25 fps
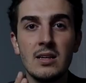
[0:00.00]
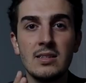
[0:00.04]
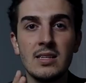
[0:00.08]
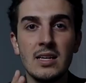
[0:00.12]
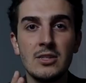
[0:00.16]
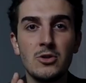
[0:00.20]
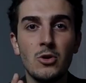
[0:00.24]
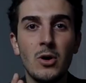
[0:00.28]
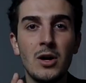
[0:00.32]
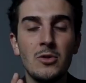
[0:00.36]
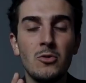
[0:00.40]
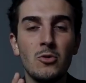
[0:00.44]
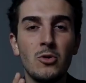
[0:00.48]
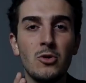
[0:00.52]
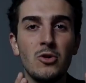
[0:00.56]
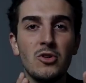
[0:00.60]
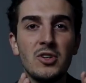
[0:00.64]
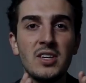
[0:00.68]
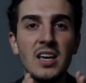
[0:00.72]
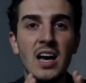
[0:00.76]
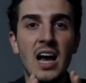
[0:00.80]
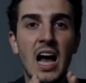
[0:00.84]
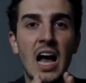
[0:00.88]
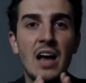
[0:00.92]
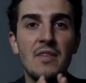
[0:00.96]
Ça sera donc le
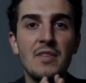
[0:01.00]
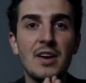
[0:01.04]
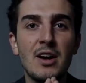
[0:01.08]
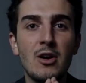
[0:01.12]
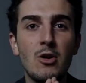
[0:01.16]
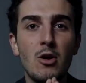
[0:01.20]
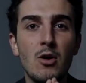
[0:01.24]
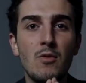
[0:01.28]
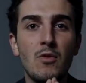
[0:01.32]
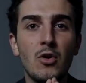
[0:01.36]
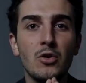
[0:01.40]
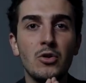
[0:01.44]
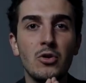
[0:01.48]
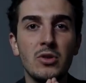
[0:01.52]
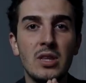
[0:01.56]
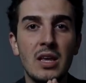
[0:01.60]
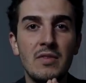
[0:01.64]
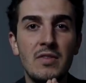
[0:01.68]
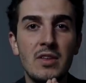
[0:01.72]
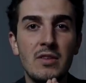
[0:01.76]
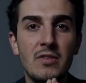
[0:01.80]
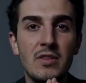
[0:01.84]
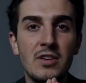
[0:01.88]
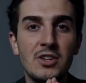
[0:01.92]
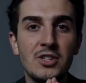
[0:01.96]
cas avec l'œuvre de
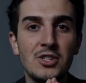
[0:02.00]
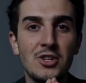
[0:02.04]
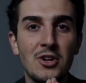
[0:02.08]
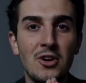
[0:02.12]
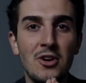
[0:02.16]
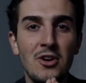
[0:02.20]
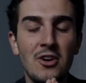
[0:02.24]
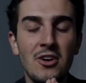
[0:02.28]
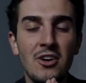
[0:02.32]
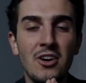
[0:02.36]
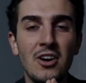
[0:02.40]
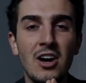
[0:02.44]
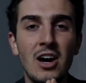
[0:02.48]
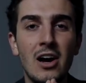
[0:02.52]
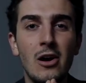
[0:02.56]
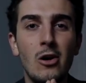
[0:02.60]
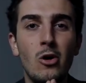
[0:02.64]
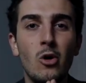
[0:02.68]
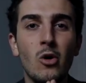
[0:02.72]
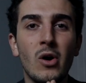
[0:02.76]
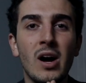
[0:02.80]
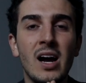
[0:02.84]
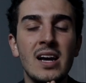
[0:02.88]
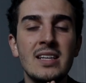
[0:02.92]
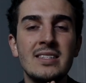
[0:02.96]
David Fincher.
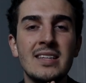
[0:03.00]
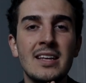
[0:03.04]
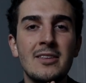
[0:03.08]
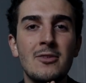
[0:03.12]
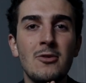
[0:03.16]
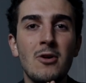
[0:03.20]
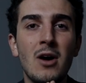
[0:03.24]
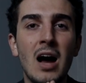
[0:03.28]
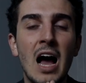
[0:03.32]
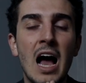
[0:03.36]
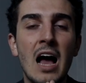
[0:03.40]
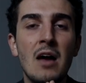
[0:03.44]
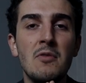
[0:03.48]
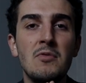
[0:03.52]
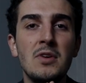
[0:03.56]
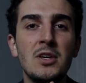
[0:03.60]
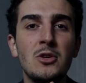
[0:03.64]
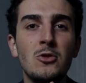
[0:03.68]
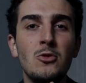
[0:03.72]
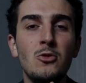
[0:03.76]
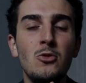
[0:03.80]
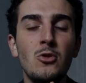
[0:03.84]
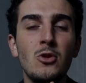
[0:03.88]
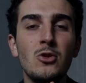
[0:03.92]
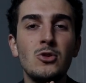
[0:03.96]
Le réalisateur a
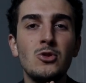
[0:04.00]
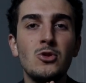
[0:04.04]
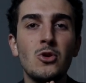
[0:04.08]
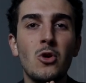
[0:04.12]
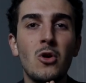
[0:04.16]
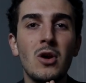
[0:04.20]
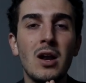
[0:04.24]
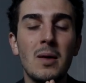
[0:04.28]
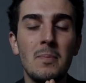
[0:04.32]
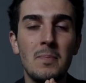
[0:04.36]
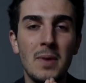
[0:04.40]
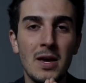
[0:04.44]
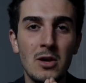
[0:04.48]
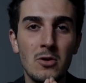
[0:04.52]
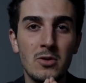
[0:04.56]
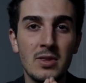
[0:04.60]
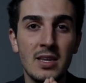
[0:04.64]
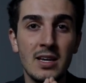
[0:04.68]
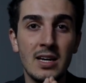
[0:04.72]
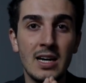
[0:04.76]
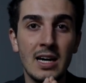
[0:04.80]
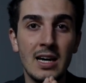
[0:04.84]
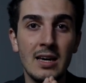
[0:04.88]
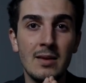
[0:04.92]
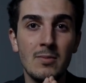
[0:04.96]
vécu durant la période
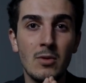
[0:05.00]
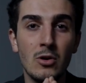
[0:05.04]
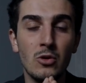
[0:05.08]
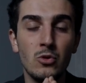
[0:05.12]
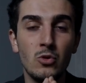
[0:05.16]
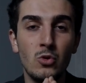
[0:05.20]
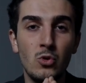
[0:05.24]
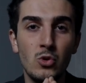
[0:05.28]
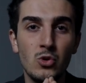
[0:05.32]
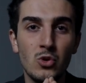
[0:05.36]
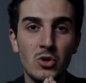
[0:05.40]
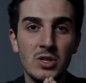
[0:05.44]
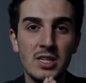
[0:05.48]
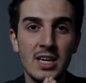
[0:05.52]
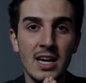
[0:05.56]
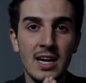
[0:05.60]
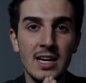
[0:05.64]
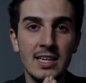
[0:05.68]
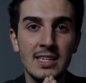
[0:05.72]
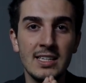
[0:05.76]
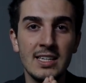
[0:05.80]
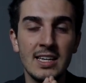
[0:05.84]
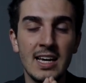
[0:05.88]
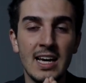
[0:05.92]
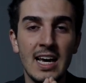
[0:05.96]
des crimes du
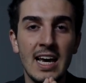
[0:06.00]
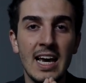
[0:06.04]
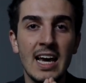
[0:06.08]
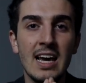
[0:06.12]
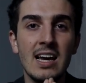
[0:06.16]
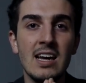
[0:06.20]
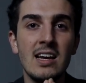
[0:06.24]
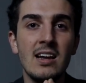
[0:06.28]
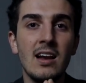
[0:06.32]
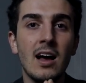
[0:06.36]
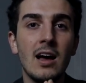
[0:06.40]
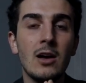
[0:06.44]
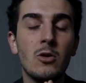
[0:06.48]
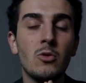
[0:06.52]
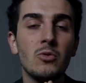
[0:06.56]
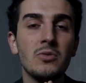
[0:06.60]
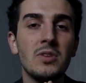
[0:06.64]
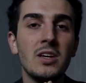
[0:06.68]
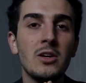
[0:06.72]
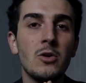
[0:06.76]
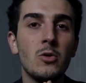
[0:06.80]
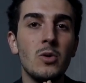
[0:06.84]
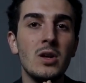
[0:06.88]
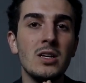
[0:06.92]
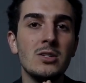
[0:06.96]
Zodiac et il
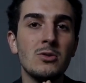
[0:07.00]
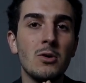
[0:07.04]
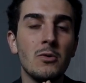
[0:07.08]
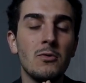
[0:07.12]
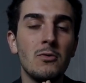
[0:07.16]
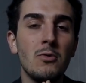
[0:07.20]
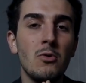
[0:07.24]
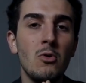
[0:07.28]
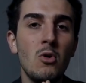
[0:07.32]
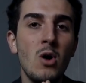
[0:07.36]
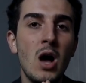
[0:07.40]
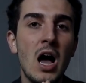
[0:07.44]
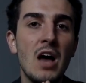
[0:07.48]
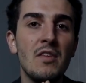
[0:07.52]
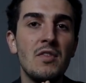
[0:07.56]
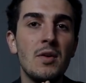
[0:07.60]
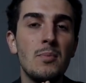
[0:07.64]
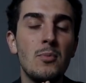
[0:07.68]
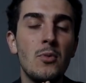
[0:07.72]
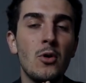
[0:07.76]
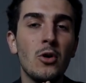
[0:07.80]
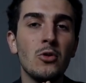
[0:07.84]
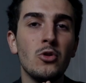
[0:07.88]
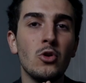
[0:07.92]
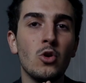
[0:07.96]
racontait que les enfants avaient
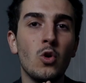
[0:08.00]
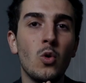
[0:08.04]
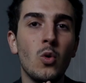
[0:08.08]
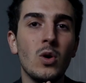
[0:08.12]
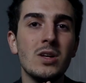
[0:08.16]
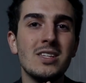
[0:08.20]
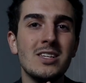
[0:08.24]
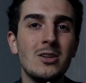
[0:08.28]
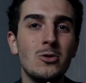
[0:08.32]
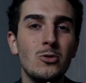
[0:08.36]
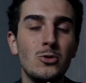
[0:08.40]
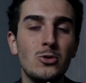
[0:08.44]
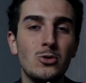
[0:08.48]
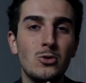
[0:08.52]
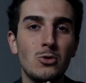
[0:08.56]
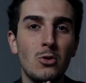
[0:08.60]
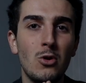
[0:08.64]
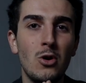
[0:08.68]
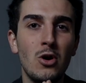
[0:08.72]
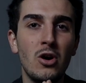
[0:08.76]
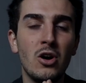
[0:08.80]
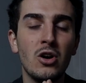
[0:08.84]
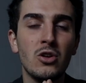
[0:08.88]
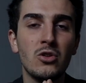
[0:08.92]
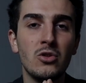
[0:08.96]
peur de croiser le
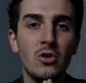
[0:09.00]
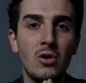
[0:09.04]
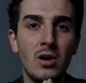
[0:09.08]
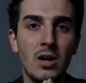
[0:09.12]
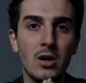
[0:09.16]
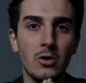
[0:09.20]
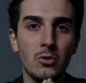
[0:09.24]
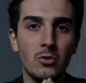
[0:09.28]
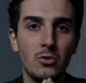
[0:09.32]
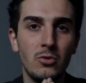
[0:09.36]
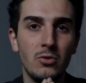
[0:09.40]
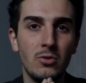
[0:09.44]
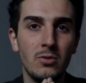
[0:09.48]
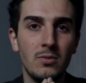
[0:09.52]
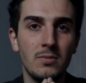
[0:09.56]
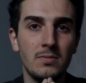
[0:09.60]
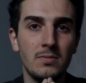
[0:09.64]
tueur dans la rue.